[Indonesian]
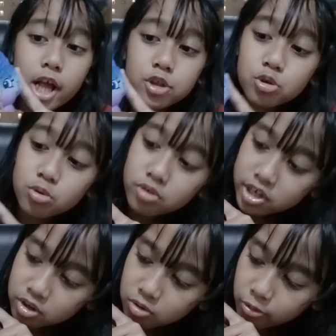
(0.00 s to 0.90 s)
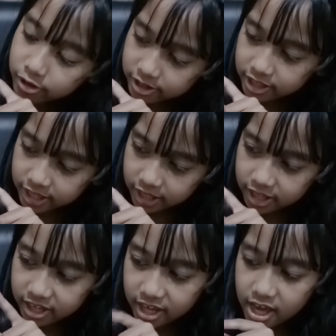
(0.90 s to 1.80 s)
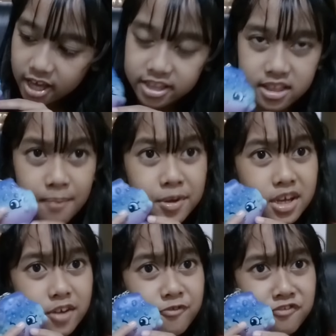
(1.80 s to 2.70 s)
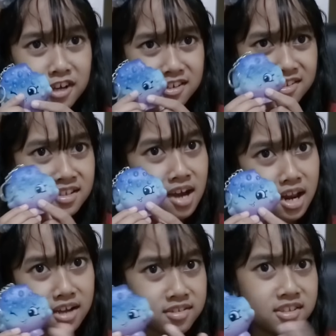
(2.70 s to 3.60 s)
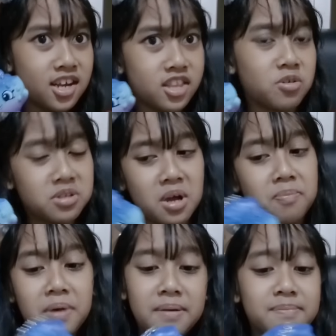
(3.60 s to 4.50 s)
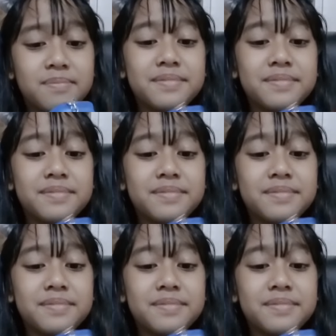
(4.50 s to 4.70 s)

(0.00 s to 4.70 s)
namanya tuh cookie cookie tapi versi galaxy gak tau kenapa